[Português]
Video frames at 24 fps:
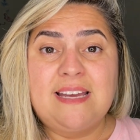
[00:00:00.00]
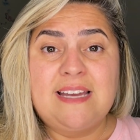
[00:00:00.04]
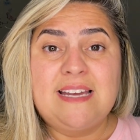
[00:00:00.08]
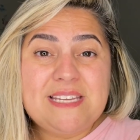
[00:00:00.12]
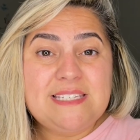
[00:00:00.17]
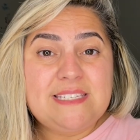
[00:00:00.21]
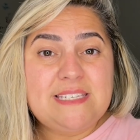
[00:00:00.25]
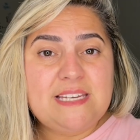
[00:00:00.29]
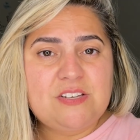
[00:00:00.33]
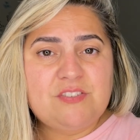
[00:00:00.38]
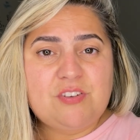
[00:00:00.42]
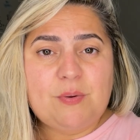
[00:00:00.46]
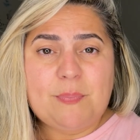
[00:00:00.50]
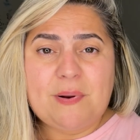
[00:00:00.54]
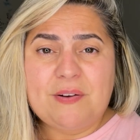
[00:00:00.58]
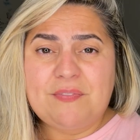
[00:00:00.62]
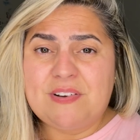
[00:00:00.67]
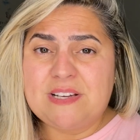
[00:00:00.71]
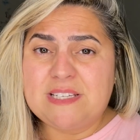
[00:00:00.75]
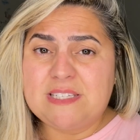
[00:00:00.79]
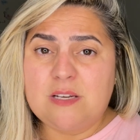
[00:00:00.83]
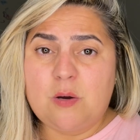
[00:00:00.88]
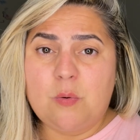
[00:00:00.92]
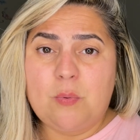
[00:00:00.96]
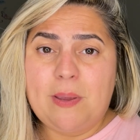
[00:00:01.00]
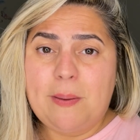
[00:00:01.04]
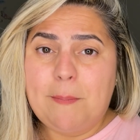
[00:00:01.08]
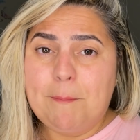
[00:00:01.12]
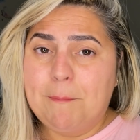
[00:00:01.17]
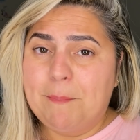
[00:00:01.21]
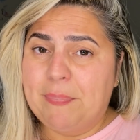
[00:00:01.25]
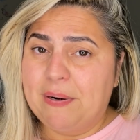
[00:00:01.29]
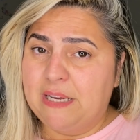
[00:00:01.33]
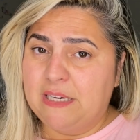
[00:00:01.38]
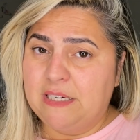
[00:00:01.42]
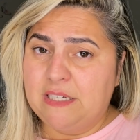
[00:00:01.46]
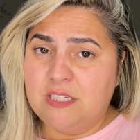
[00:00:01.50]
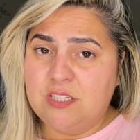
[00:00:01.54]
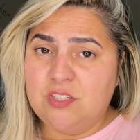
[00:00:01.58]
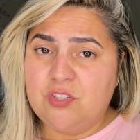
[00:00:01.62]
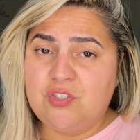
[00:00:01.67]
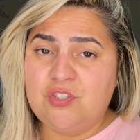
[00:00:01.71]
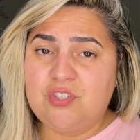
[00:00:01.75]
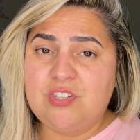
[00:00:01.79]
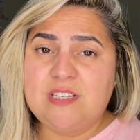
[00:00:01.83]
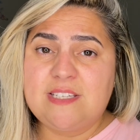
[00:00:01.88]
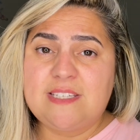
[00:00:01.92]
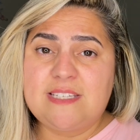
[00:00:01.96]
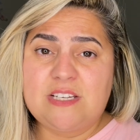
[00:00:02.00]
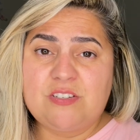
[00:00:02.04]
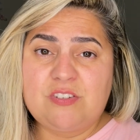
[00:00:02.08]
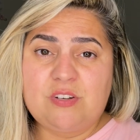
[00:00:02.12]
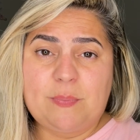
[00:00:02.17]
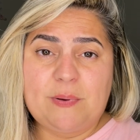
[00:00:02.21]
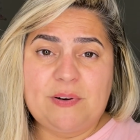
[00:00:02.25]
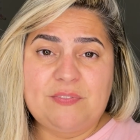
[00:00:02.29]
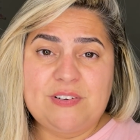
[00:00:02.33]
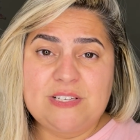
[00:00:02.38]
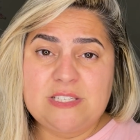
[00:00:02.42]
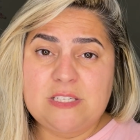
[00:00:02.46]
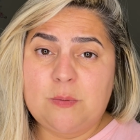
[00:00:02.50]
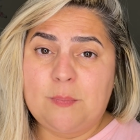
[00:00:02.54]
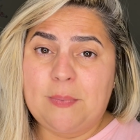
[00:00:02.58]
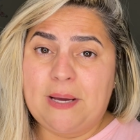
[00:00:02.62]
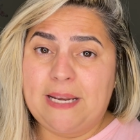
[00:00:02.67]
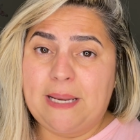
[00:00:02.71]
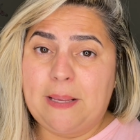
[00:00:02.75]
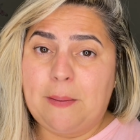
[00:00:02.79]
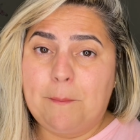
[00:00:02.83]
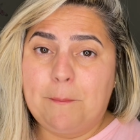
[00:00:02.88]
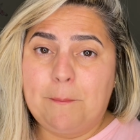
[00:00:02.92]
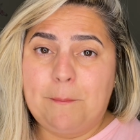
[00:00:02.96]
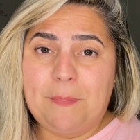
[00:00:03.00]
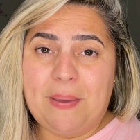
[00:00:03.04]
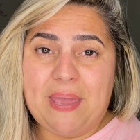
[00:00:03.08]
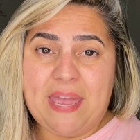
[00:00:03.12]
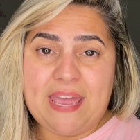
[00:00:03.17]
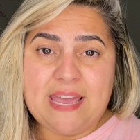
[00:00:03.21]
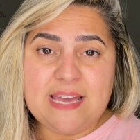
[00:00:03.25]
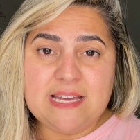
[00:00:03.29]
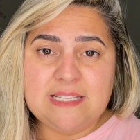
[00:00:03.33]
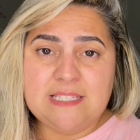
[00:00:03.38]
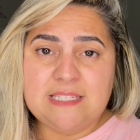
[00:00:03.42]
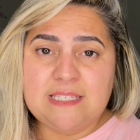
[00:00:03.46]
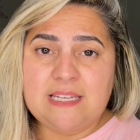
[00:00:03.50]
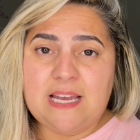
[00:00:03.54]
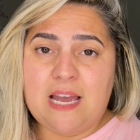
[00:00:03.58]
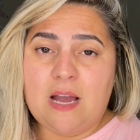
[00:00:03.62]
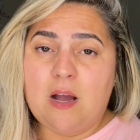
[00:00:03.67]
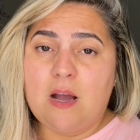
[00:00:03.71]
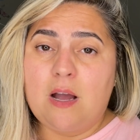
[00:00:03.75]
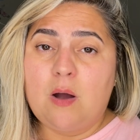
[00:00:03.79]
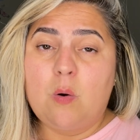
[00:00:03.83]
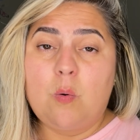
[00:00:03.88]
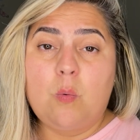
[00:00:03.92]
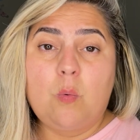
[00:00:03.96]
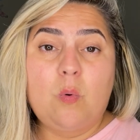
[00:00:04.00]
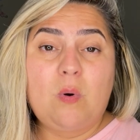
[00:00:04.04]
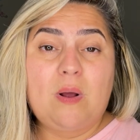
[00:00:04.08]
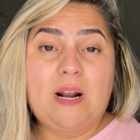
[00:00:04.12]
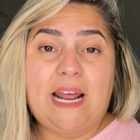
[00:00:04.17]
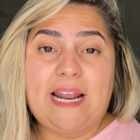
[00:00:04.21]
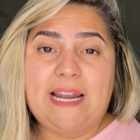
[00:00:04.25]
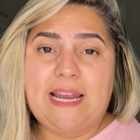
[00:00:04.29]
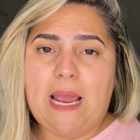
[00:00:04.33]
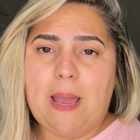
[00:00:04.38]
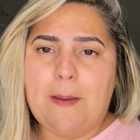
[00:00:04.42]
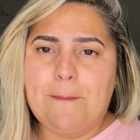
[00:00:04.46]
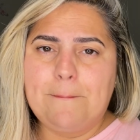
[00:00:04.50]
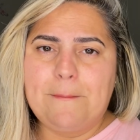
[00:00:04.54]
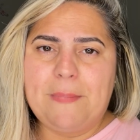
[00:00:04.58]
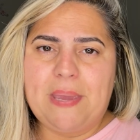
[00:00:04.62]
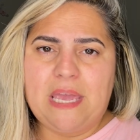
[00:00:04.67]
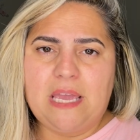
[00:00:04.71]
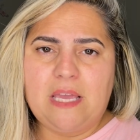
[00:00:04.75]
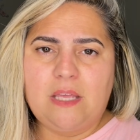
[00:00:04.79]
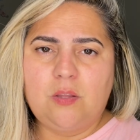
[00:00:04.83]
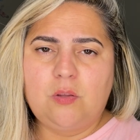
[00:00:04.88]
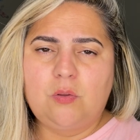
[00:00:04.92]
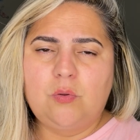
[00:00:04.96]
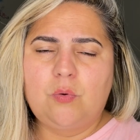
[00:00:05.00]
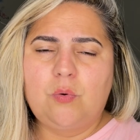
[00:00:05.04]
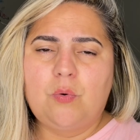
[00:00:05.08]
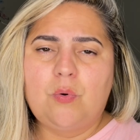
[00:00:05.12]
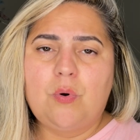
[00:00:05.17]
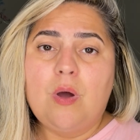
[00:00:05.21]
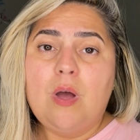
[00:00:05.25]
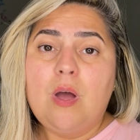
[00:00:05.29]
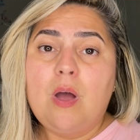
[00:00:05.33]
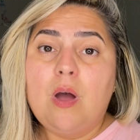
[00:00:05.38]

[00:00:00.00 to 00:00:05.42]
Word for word: seja para fazer um implante, seja para fazer uma limpeza, um clareamento,